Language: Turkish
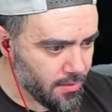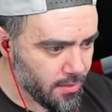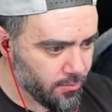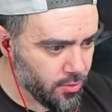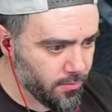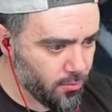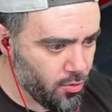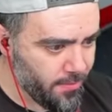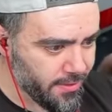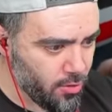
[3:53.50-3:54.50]
Lan bu da
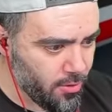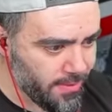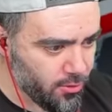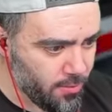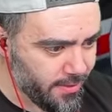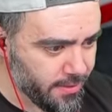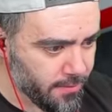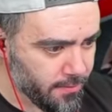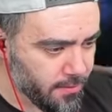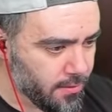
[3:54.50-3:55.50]
ölmedi. Ölmedi. Ölmedi.